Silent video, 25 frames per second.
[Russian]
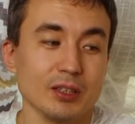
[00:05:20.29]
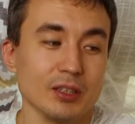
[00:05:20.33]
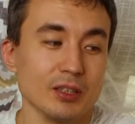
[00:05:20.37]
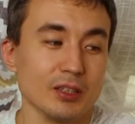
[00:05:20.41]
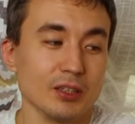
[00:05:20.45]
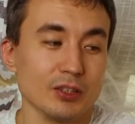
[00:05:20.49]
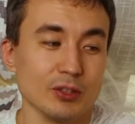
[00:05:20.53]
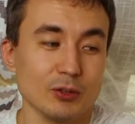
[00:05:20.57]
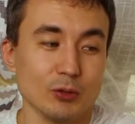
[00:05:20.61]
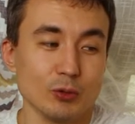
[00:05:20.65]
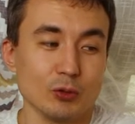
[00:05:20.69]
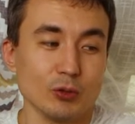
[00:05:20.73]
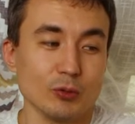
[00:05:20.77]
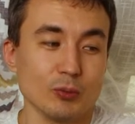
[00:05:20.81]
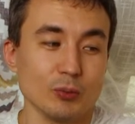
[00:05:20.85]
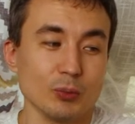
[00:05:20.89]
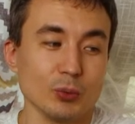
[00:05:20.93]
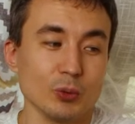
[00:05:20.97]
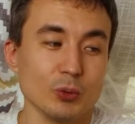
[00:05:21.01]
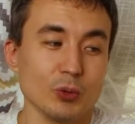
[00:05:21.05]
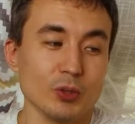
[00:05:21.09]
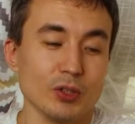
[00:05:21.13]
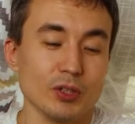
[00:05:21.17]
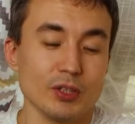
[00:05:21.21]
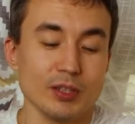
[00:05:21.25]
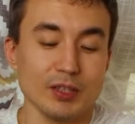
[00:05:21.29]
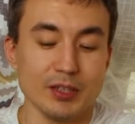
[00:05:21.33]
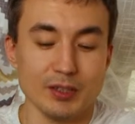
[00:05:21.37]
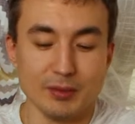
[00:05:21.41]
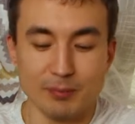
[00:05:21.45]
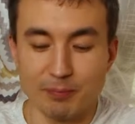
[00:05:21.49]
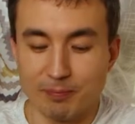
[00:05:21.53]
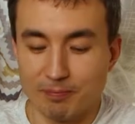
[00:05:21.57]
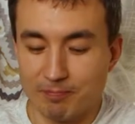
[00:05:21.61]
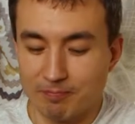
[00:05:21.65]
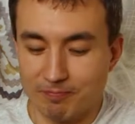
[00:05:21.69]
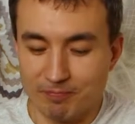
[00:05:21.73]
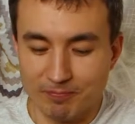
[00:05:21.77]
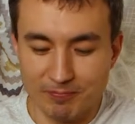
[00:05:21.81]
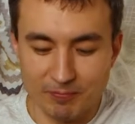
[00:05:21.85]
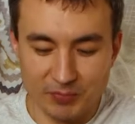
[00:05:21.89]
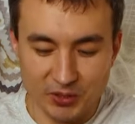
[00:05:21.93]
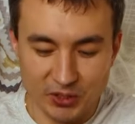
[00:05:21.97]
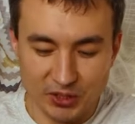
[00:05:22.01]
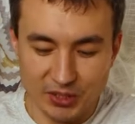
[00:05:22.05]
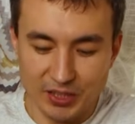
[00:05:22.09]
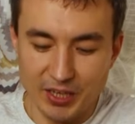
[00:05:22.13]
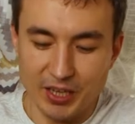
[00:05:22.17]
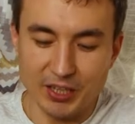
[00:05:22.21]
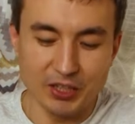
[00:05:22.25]
Это, конечно, очень плохо. Я
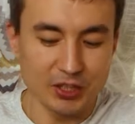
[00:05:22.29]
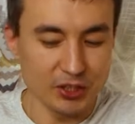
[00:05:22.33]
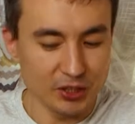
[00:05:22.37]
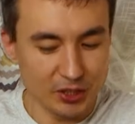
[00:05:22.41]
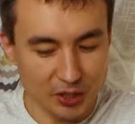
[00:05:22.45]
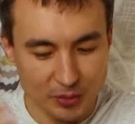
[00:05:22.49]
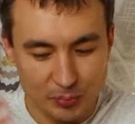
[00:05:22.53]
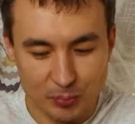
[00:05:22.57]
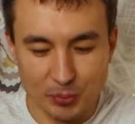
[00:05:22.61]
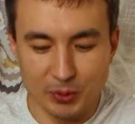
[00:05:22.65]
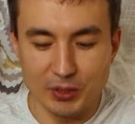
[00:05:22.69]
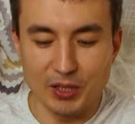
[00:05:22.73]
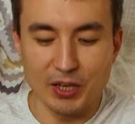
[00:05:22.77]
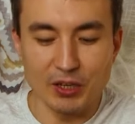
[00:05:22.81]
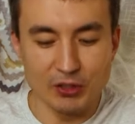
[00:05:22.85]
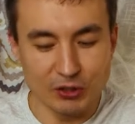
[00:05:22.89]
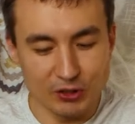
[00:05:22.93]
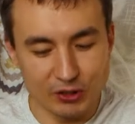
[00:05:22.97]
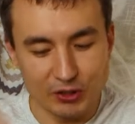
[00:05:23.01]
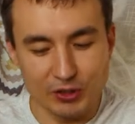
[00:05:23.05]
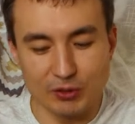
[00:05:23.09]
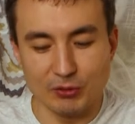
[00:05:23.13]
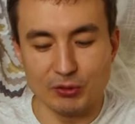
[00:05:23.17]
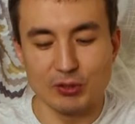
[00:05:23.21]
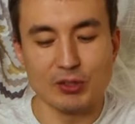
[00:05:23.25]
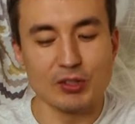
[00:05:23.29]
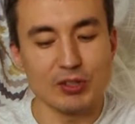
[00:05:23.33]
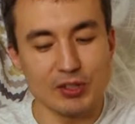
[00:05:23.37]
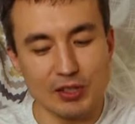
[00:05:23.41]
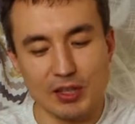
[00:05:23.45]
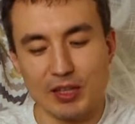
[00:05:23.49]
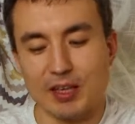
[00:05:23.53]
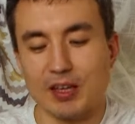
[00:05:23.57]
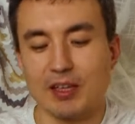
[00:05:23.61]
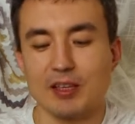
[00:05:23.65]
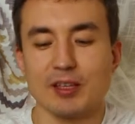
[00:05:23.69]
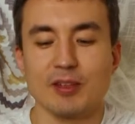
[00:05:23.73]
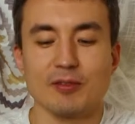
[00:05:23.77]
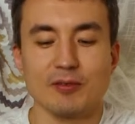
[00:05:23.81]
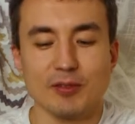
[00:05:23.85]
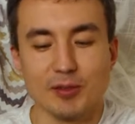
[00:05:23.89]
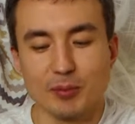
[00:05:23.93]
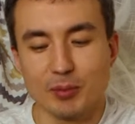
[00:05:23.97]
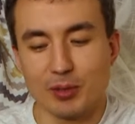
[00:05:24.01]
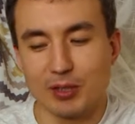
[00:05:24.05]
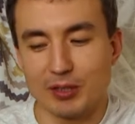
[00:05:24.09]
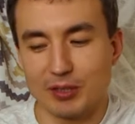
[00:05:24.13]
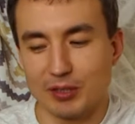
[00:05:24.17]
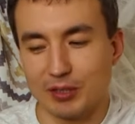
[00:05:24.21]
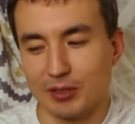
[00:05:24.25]
всячески пытаюсь из этого состояния
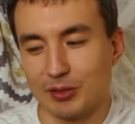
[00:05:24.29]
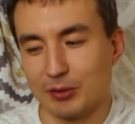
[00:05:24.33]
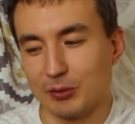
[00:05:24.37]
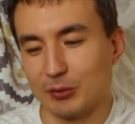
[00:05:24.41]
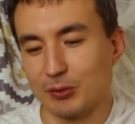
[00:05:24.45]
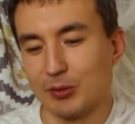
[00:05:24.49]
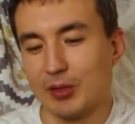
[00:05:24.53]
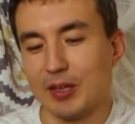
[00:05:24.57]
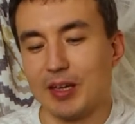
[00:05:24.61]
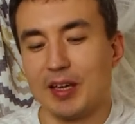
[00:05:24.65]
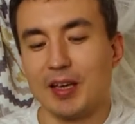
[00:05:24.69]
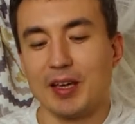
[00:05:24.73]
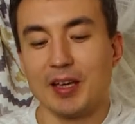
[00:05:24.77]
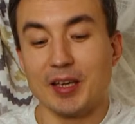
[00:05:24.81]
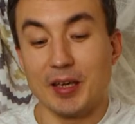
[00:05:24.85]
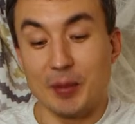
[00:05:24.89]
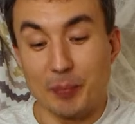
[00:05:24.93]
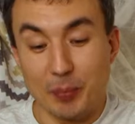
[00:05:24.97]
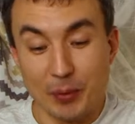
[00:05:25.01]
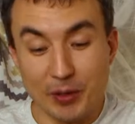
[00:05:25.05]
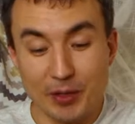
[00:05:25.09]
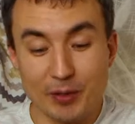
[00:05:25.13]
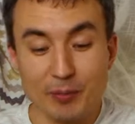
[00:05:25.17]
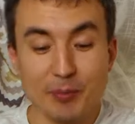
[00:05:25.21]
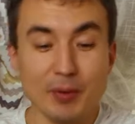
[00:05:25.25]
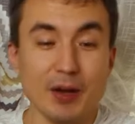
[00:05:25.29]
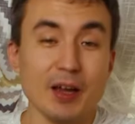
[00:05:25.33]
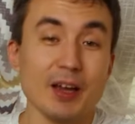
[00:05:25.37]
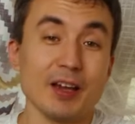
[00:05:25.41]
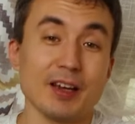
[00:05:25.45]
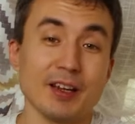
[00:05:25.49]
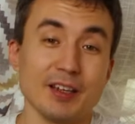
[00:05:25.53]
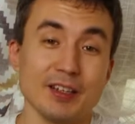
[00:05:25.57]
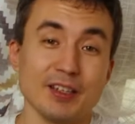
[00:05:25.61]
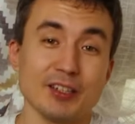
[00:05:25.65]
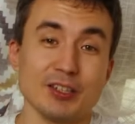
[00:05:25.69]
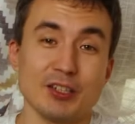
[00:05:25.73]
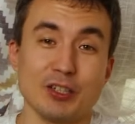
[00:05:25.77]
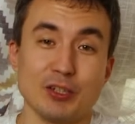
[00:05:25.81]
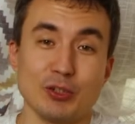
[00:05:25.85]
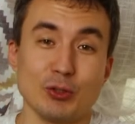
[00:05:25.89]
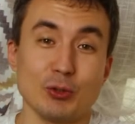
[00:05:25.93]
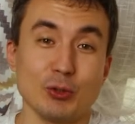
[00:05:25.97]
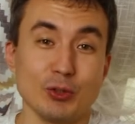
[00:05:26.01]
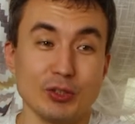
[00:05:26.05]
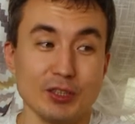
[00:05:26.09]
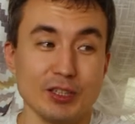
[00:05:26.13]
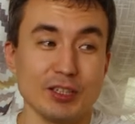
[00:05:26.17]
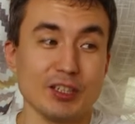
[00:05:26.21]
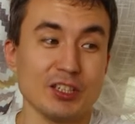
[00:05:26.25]
выбраться, но и понимаю, конечно,
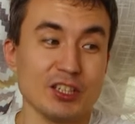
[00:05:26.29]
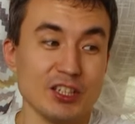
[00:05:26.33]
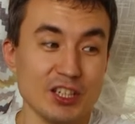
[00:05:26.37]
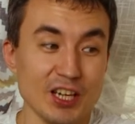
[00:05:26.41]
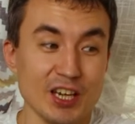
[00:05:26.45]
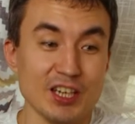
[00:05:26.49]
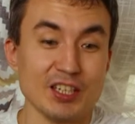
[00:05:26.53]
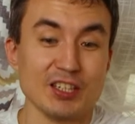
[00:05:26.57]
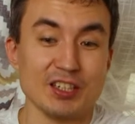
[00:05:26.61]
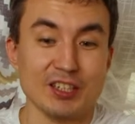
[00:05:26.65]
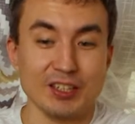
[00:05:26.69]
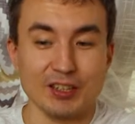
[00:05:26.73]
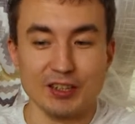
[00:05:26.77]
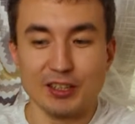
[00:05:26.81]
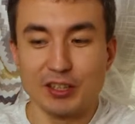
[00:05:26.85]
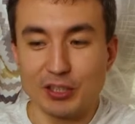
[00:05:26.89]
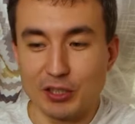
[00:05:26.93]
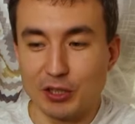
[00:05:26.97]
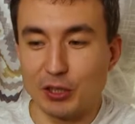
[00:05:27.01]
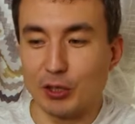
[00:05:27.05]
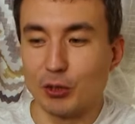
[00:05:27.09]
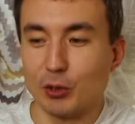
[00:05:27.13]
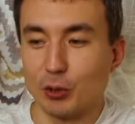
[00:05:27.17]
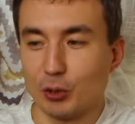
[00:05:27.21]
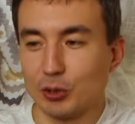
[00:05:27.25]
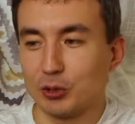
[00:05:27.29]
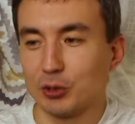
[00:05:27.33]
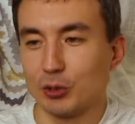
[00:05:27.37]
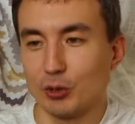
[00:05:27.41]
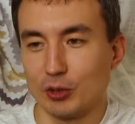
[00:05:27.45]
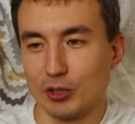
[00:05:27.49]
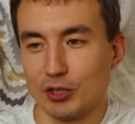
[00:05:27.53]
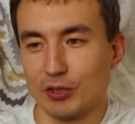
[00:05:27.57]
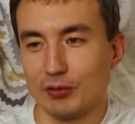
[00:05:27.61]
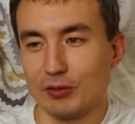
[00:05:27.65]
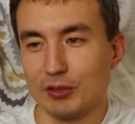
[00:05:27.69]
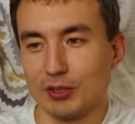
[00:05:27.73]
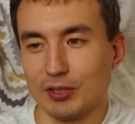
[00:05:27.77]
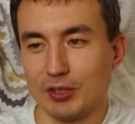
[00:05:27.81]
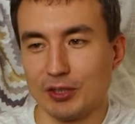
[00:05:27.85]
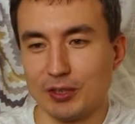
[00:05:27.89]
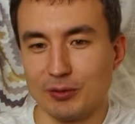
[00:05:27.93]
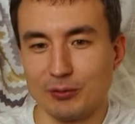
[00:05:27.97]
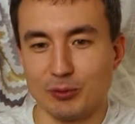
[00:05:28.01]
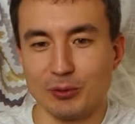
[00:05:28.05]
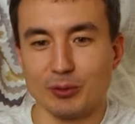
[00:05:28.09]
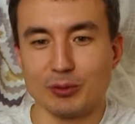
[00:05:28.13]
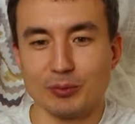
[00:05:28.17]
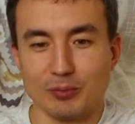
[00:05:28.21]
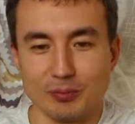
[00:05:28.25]
что это отчасти нытье тоже, вот
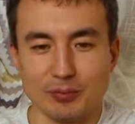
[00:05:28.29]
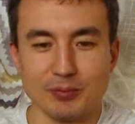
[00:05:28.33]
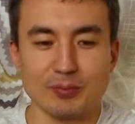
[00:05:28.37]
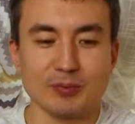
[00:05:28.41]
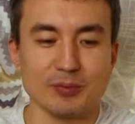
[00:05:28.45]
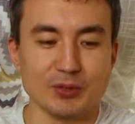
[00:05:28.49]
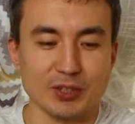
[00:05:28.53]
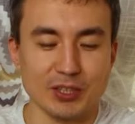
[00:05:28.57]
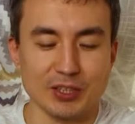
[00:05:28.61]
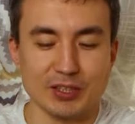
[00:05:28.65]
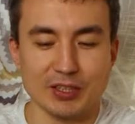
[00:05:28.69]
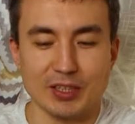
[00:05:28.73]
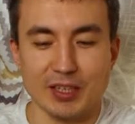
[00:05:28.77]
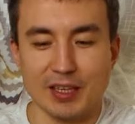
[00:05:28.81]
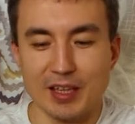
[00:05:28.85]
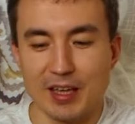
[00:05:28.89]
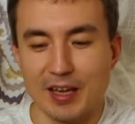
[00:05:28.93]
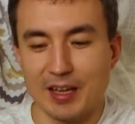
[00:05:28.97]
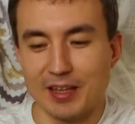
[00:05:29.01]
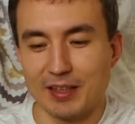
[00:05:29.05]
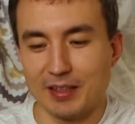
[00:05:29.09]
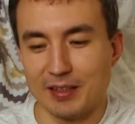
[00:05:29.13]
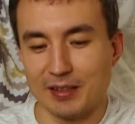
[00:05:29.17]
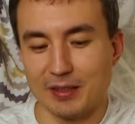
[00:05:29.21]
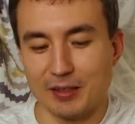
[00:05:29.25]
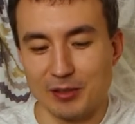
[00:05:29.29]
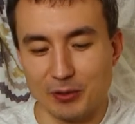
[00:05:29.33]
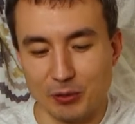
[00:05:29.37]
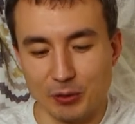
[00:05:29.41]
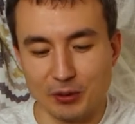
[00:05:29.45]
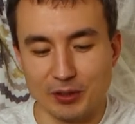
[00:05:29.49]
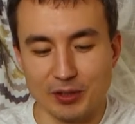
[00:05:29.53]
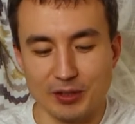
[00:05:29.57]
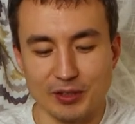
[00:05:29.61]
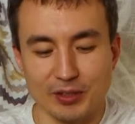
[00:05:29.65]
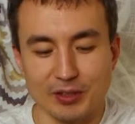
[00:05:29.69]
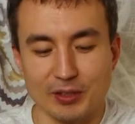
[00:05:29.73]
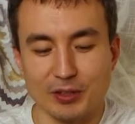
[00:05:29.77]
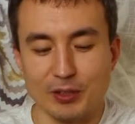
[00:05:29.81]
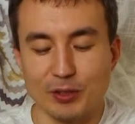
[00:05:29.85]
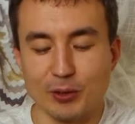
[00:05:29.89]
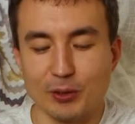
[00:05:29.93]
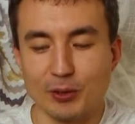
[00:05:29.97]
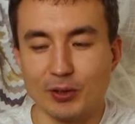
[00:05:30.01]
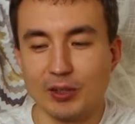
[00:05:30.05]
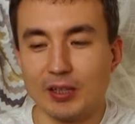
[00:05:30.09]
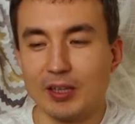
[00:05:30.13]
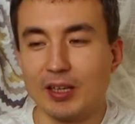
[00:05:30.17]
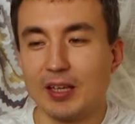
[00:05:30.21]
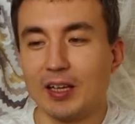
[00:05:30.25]
это вот состояние такое-то
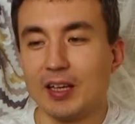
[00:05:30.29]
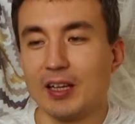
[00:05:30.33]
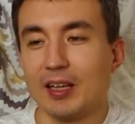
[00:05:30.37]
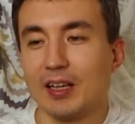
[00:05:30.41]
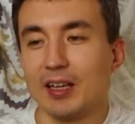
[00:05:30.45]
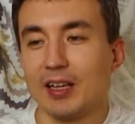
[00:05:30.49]
нытье.